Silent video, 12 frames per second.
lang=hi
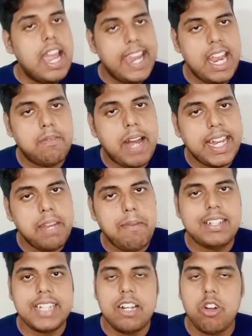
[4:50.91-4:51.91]
एक बार ईमेल
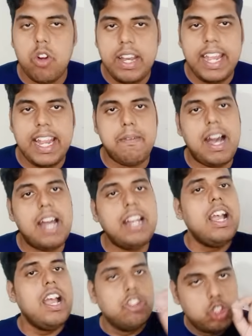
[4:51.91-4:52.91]
चेंज होने के बाद
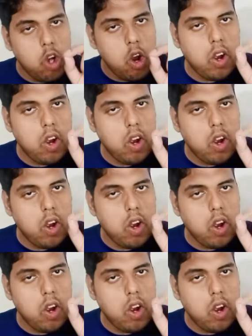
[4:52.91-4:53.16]
जो